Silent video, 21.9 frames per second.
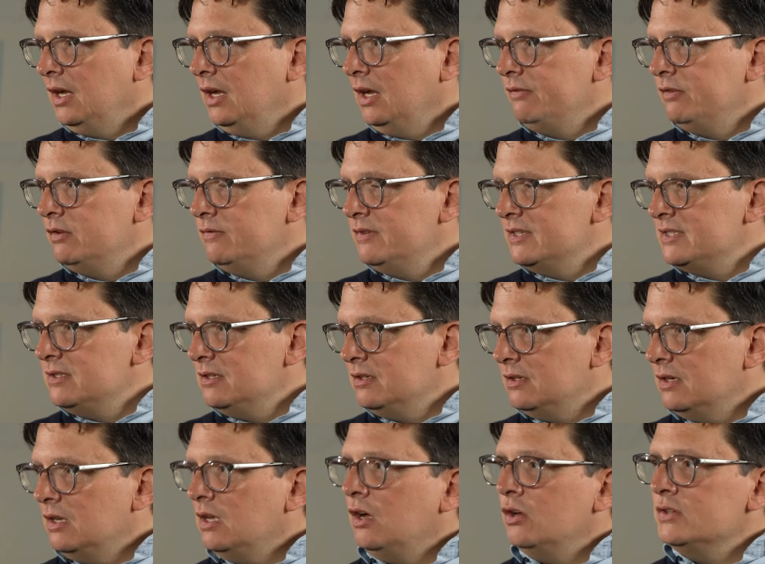Äh, wir
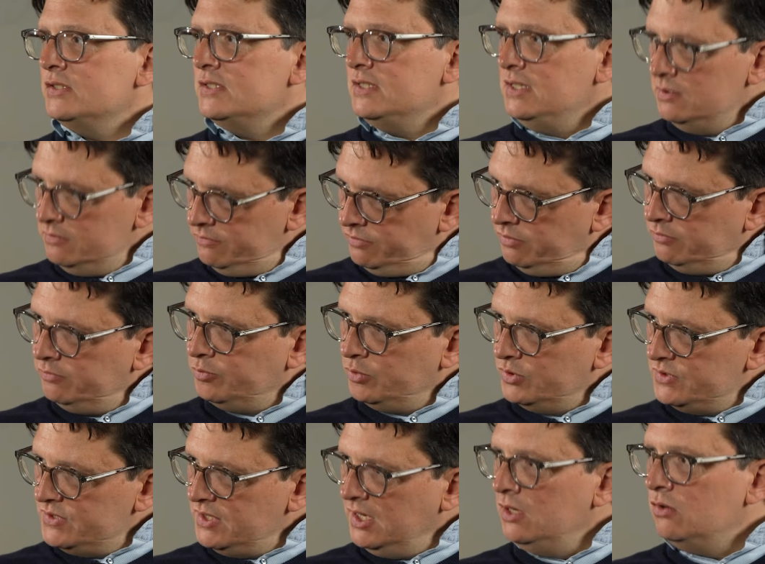wissen aus diesen
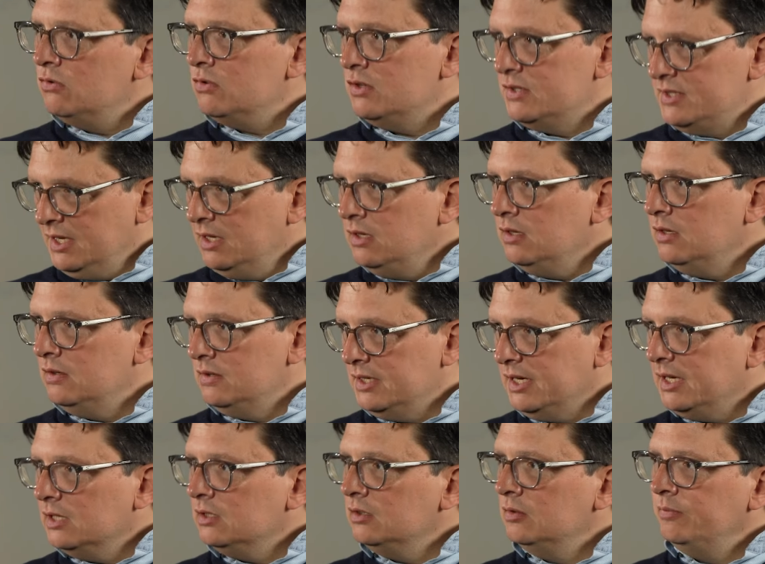5% oder aus
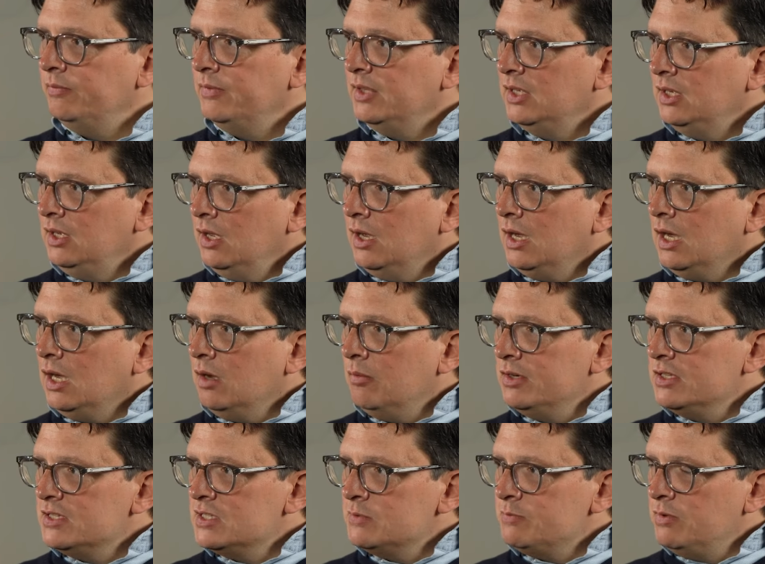anderen Daten,
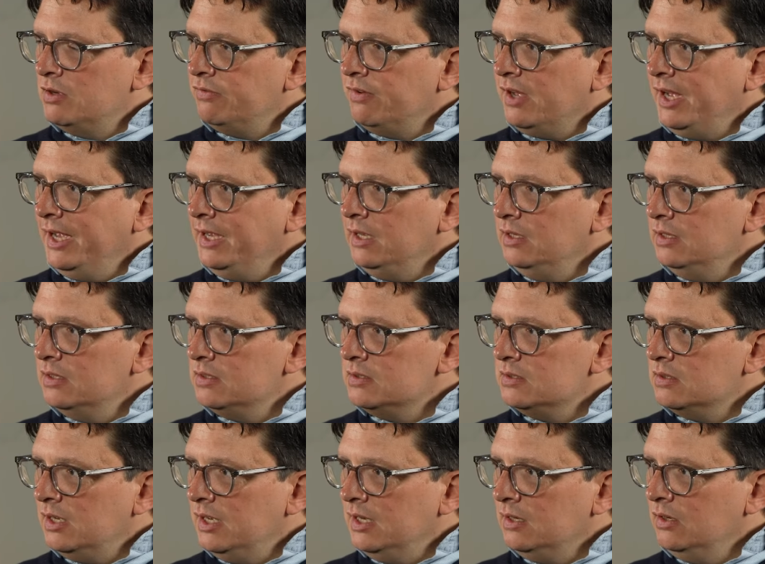aber dass es bei
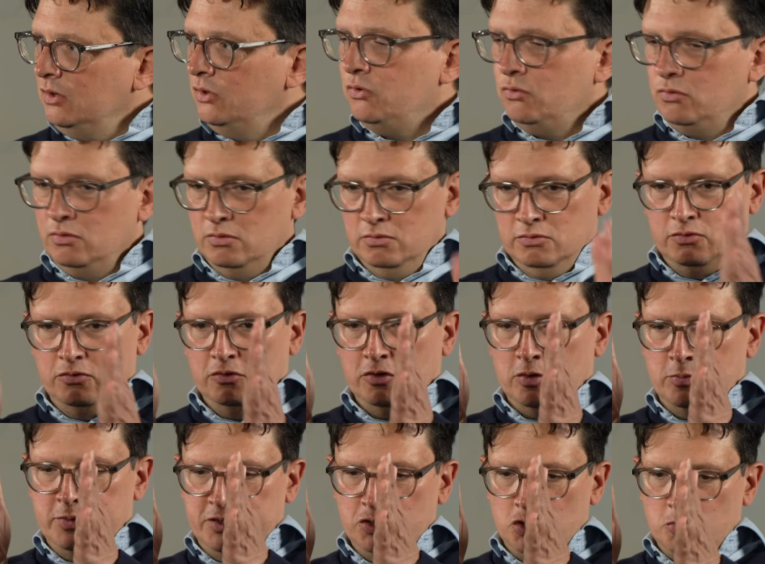Freikirchen eigentlich so, ein, so,
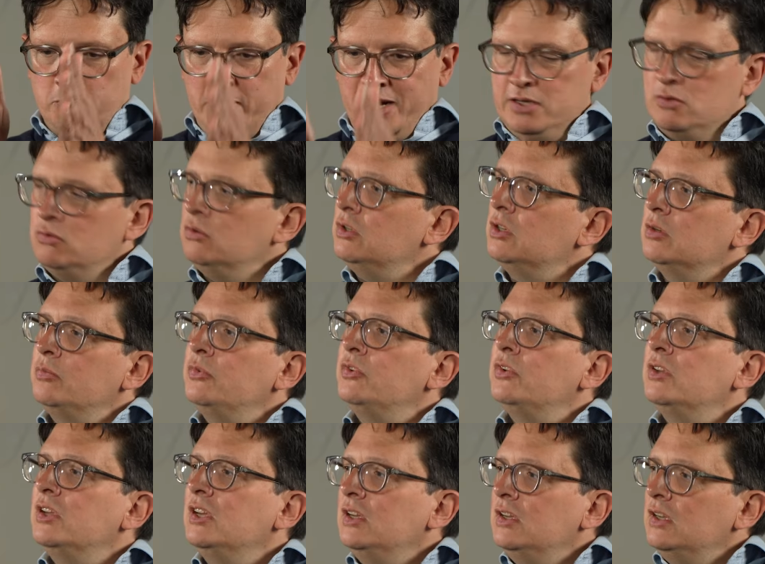eine komplette Spaltung
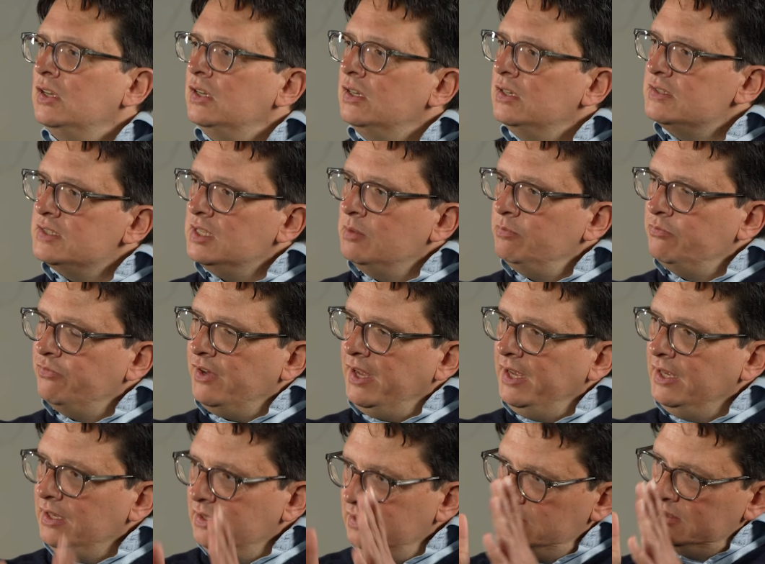gibt. Es gibt
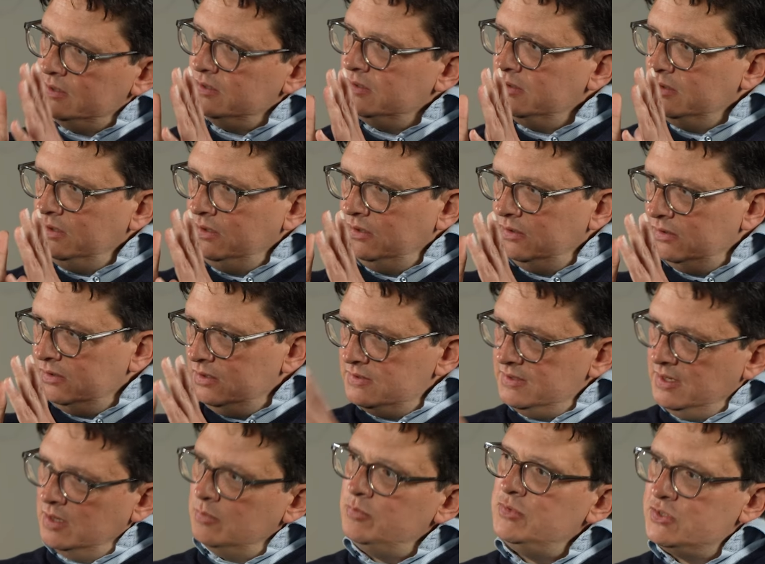Freikirchen, die,
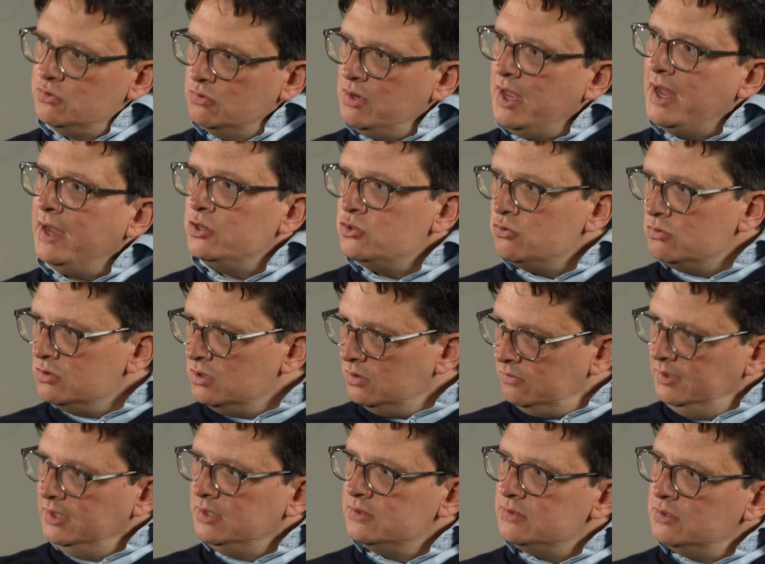die sehr missionarisch
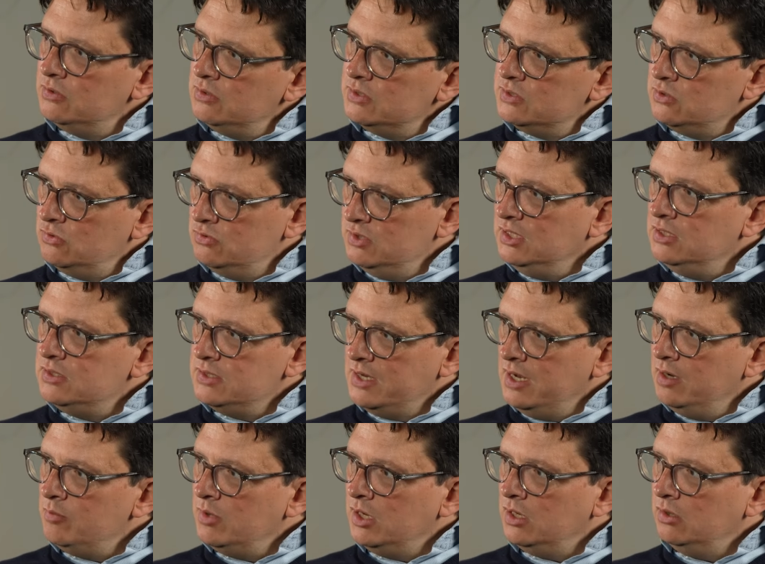unterwegs sind und das auch
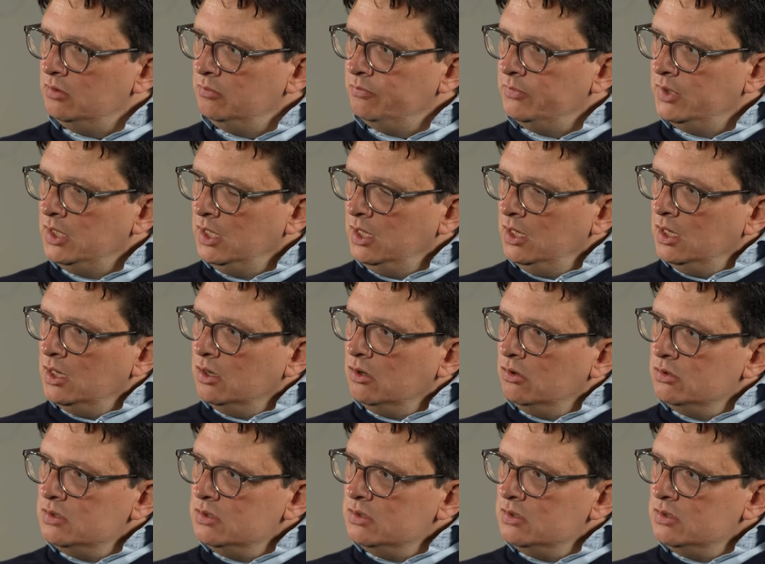digital machen. Mhm.